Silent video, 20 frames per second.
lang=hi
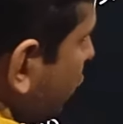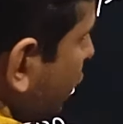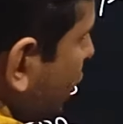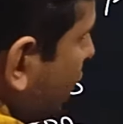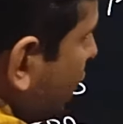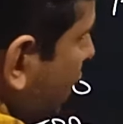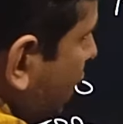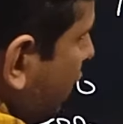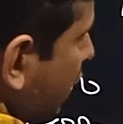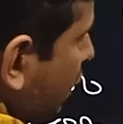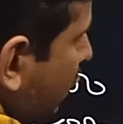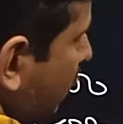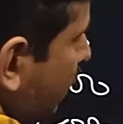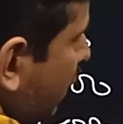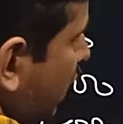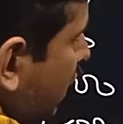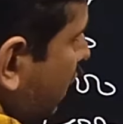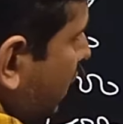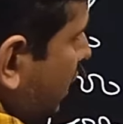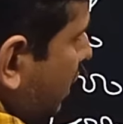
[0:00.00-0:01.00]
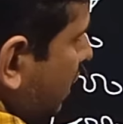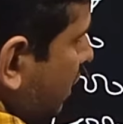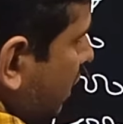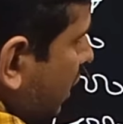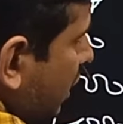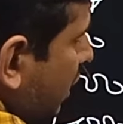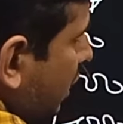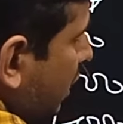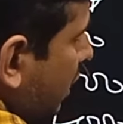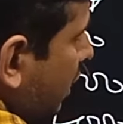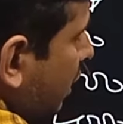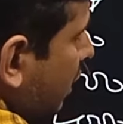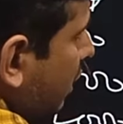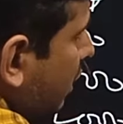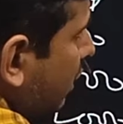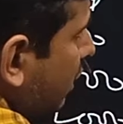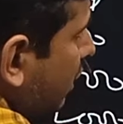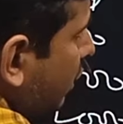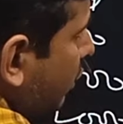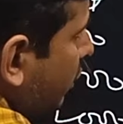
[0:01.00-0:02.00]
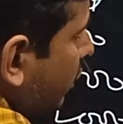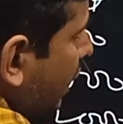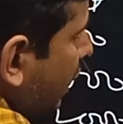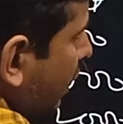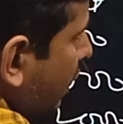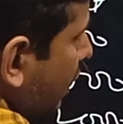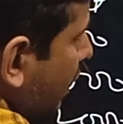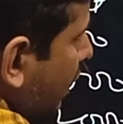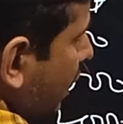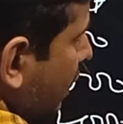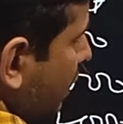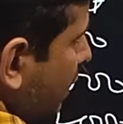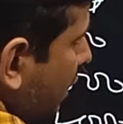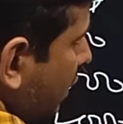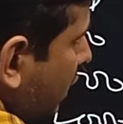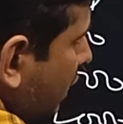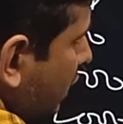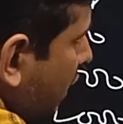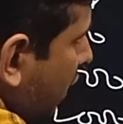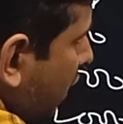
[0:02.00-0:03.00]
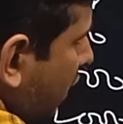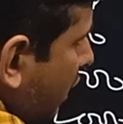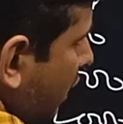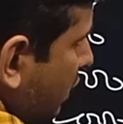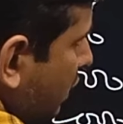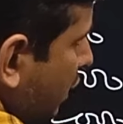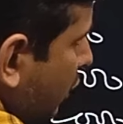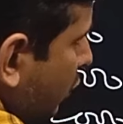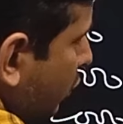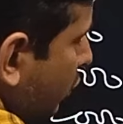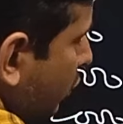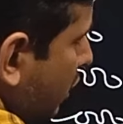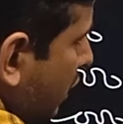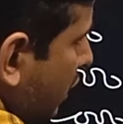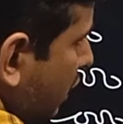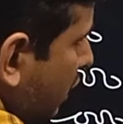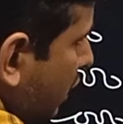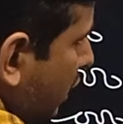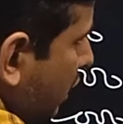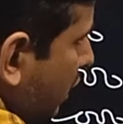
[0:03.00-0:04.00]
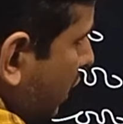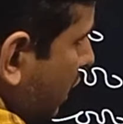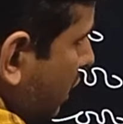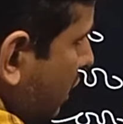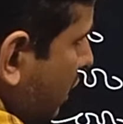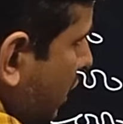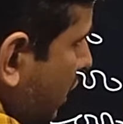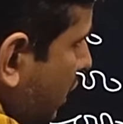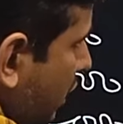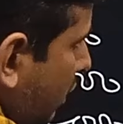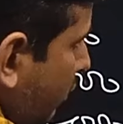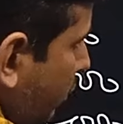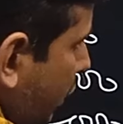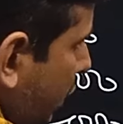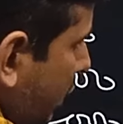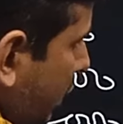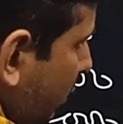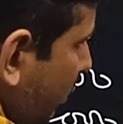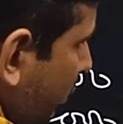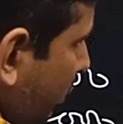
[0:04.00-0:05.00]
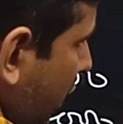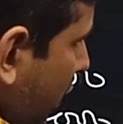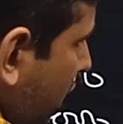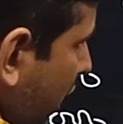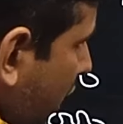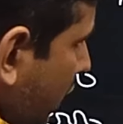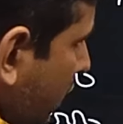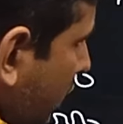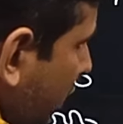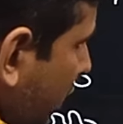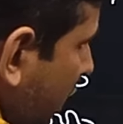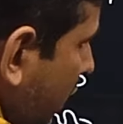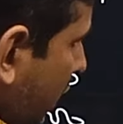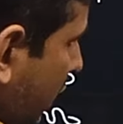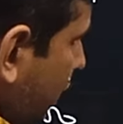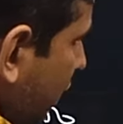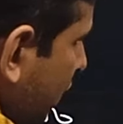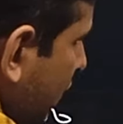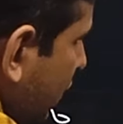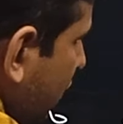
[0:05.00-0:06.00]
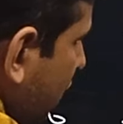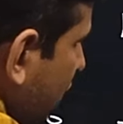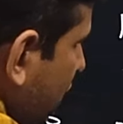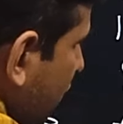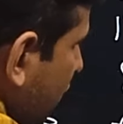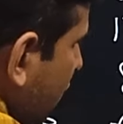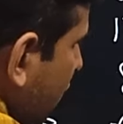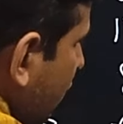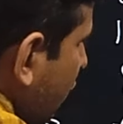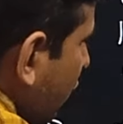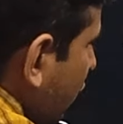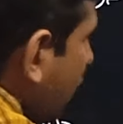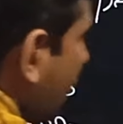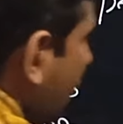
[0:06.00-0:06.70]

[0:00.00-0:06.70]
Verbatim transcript: तो छत्तीस और बत्तीस ये हो गया अड़सठ हज़ार अड़सठ दो सत्तर अस्सी नब्बे नब्बे हज़ार आ जाता है और